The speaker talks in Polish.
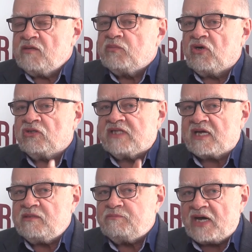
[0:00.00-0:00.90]
bo
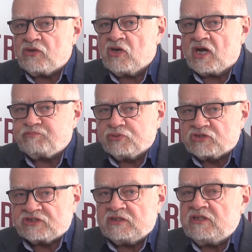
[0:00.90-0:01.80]
taki baron
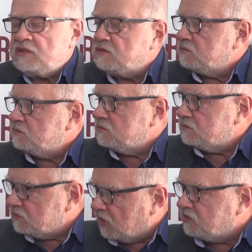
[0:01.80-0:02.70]
kapusty,
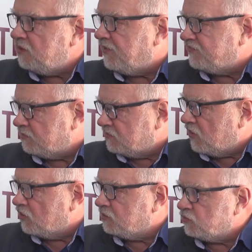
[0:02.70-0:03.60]
no nie
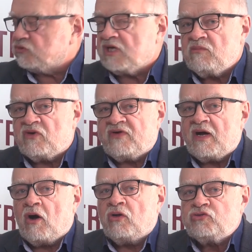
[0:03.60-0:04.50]
powiem o kim tutaj
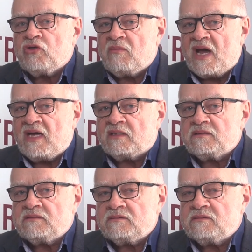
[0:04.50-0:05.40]
mowa, on to ma